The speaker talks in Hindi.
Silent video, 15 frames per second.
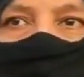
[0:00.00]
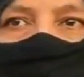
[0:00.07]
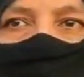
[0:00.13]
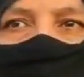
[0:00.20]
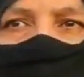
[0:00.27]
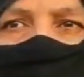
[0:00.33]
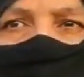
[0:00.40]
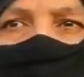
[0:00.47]

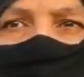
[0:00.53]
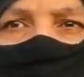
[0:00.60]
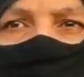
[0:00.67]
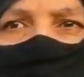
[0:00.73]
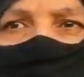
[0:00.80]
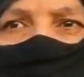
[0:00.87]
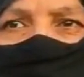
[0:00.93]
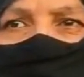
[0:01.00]

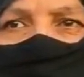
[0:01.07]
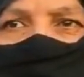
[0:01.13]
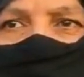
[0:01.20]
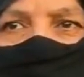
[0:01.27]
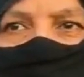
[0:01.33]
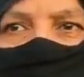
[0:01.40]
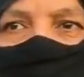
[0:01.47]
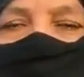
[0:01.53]
मुरादाबाद
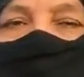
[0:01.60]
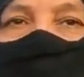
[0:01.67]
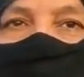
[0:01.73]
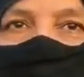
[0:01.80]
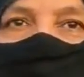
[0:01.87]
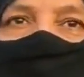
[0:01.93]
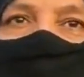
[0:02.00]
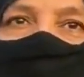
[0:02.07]
ये थाना
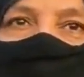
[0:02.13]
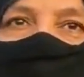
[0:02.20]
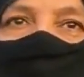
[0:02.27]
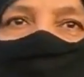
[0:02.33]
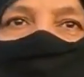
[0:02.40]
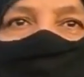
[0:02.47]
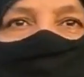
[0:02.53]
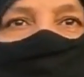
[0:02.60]
बिलारी
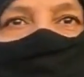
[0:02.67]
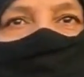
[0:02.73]
है